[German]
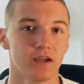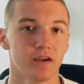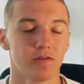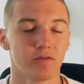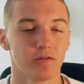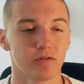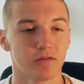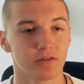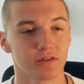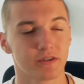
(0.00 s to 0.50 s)

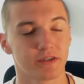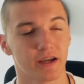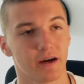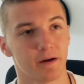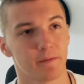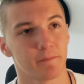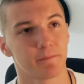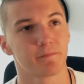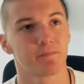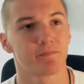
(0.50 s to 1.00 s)
Und ja,
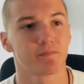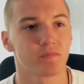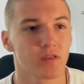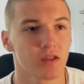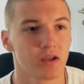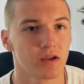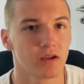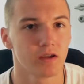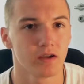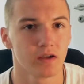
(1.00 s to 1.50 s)

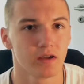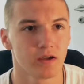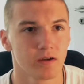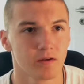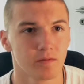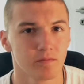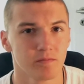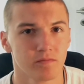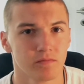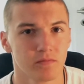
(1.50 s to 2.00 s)

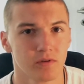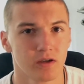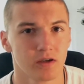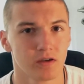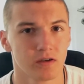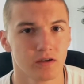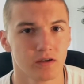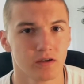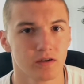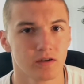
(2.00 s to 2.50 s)
ähm,
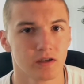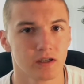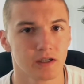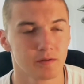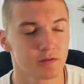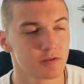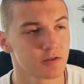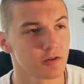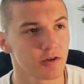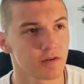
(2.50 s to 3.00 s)

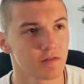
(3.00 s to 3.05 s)
es noch